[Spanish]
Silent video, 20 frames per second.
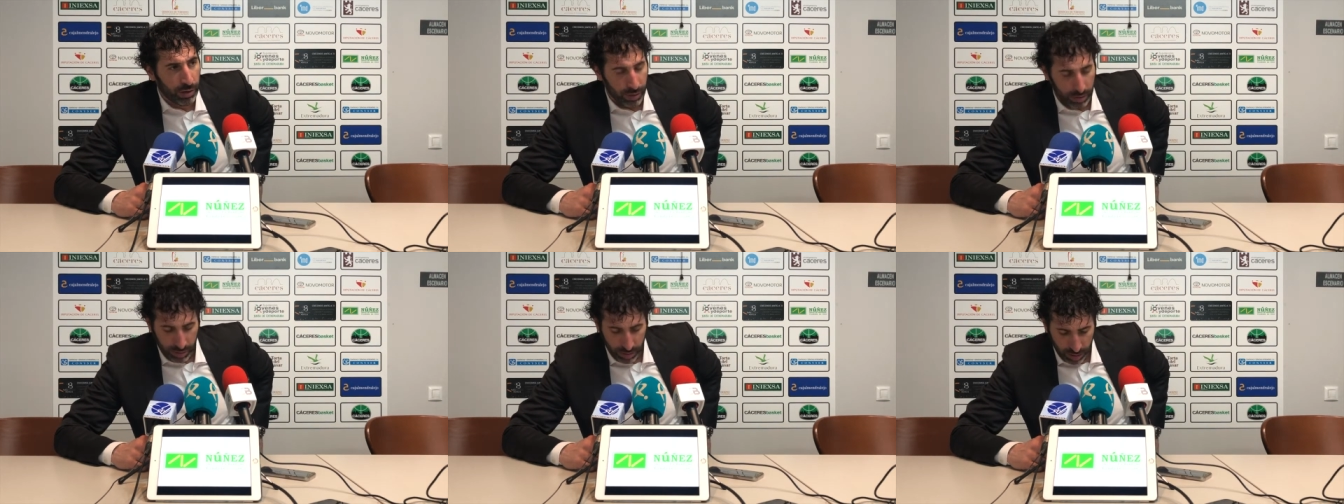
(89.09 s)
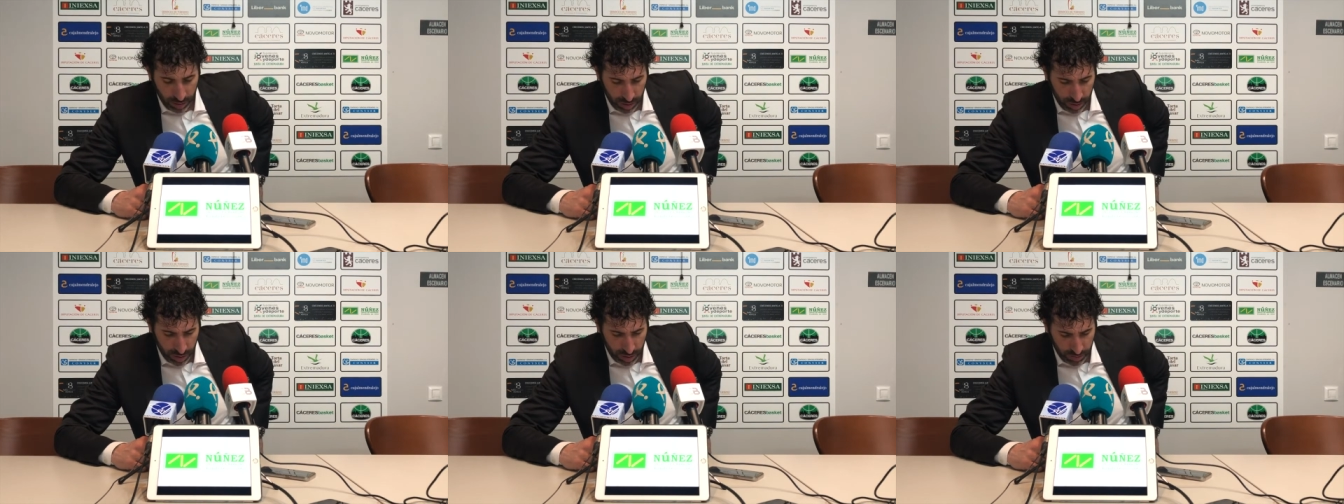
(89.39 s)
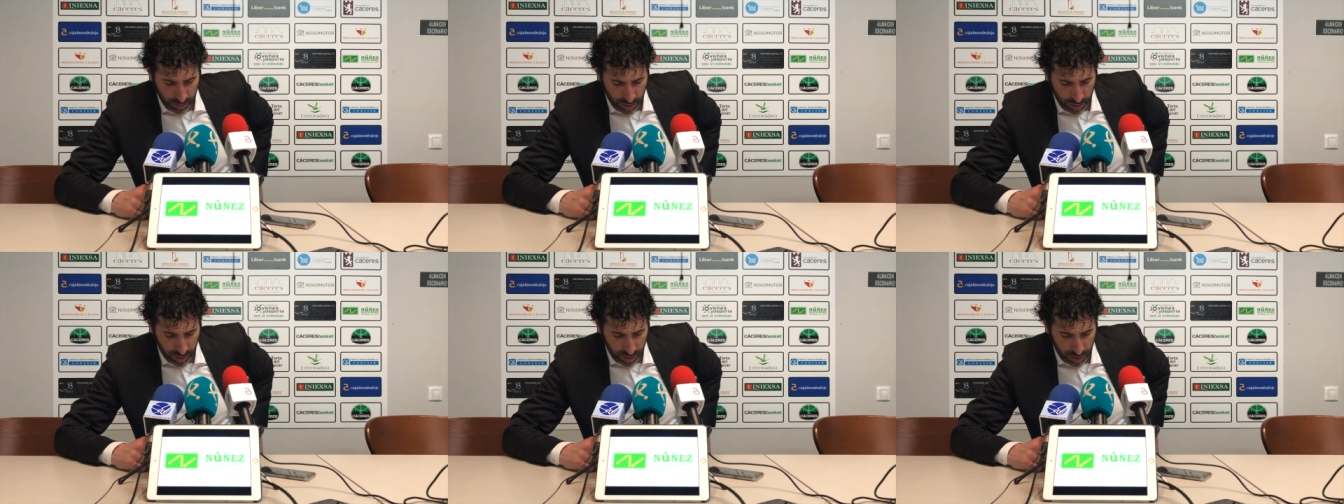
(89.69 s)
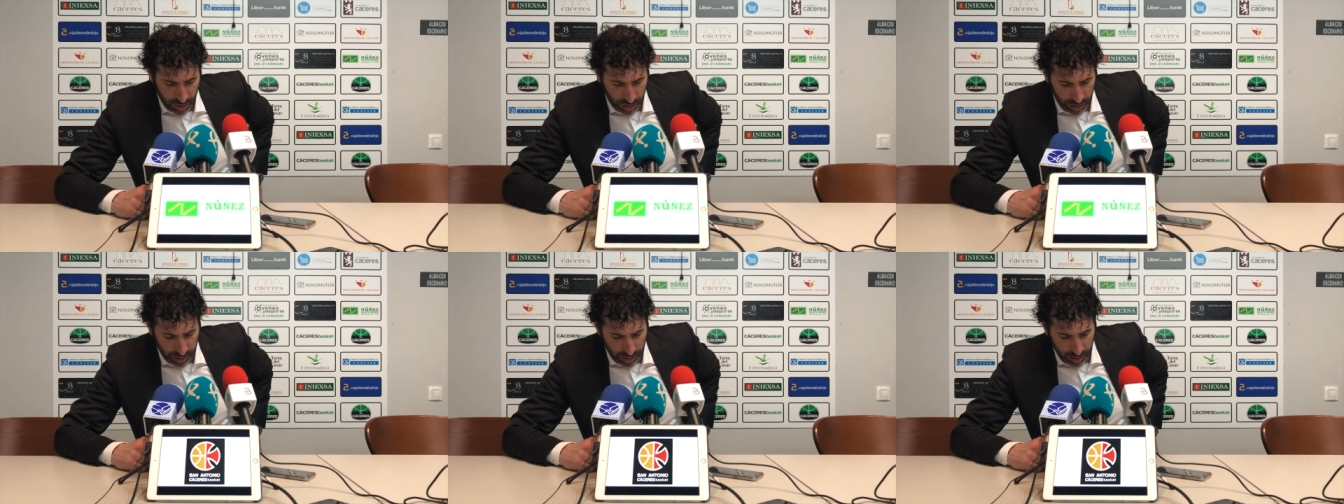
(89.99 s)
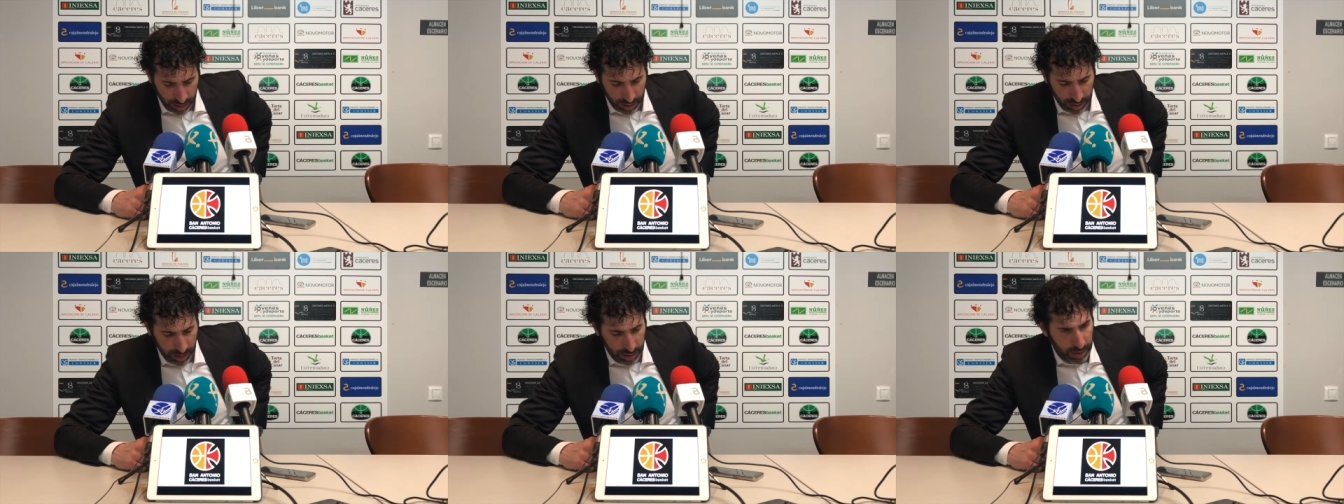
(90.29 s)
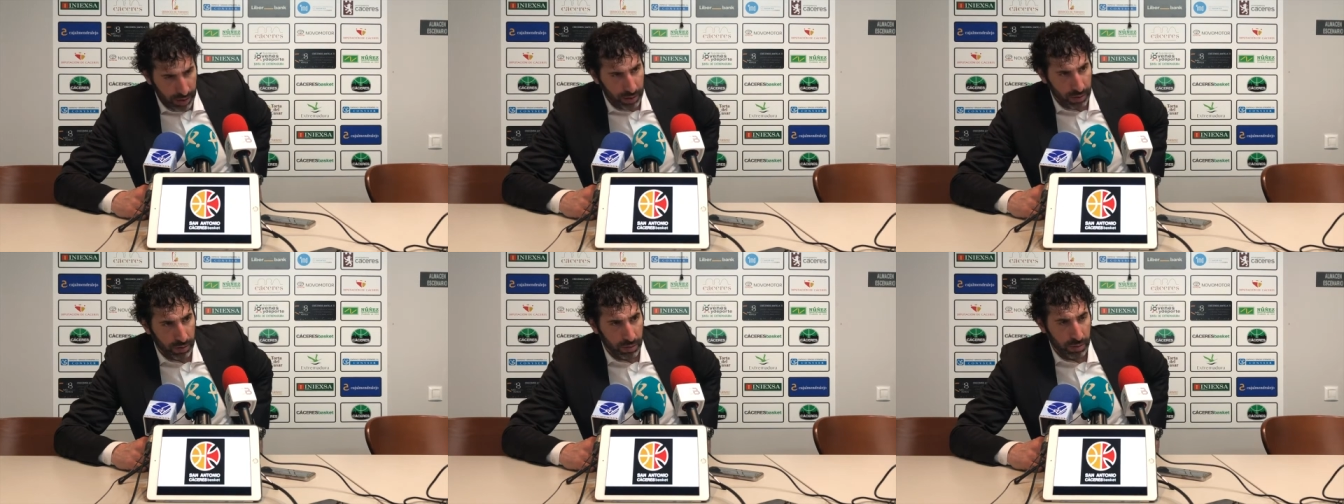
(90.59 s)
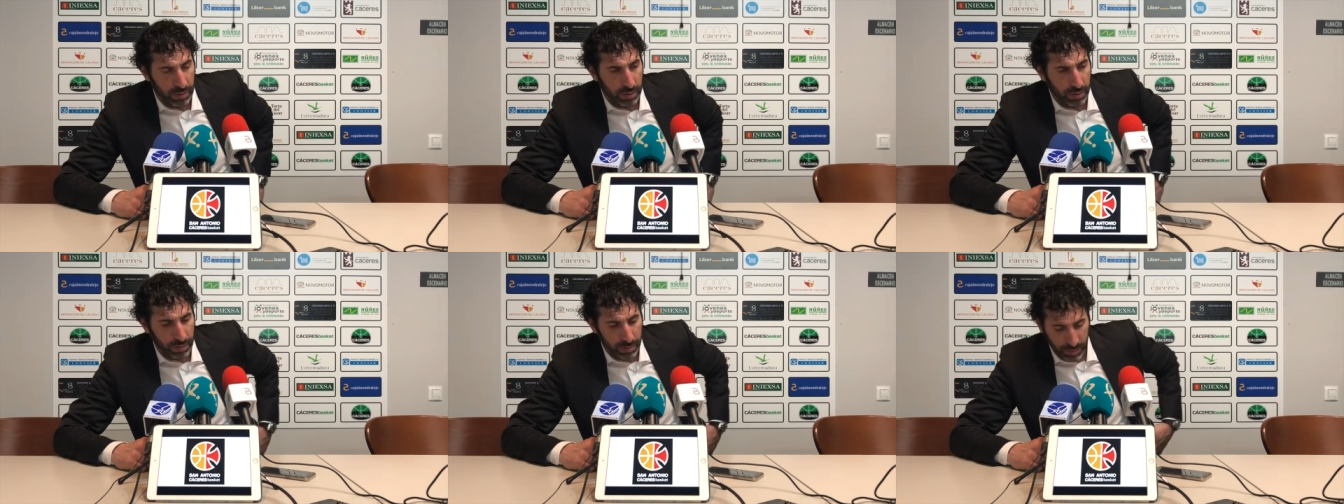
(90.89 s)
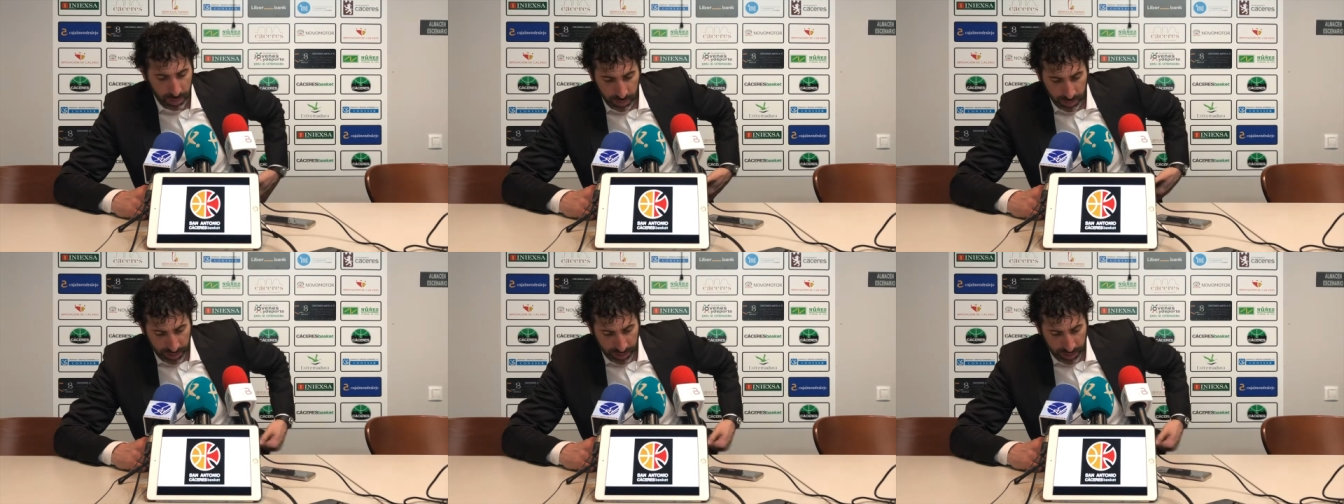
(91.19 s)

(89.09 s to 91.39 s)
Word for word: Nosotros hemos, eh, tenido, hemos